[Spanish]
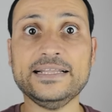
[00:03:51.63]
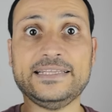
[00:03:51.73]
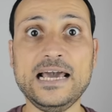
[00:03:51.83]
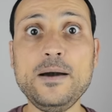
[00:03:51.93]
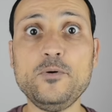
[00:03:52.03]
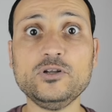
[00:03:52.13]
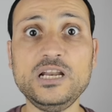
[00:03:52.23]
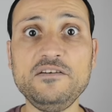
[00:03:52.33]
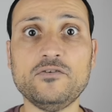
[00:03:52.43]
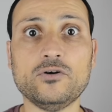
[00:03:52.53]
Te llaman por
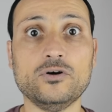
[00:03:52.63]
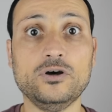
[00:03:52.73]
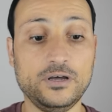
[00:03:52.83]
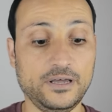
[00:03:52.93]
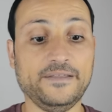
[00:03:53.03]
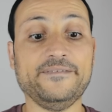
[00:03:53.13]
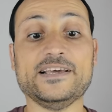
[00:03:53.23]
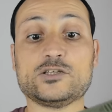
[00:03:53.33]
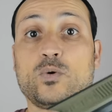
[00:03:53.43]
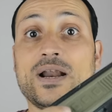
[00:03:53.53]
teléfono,
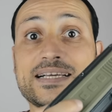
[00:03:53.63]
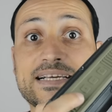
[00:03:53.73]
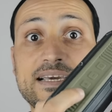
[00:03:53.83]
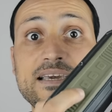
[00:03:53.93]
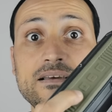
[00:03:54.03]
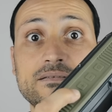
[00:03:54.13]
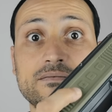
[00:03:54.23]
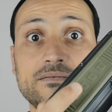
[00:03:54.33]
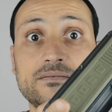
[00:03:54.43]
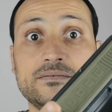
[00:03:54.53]
descuelgas aquí
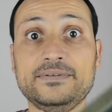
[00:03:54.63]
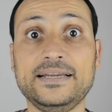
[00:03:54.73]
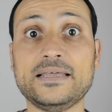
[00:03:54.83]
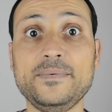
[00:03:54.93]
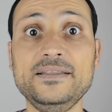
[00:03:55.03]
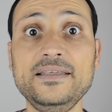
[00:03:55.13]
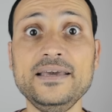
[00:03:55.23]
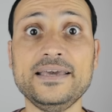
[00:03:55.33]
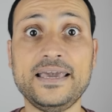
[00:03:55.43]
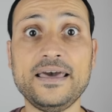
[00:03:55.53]
directamente
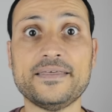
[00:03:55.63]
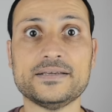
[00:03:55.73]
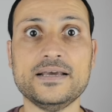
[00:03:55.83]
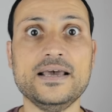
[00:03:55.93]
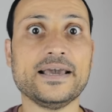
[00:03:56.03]
y ¿qué haces?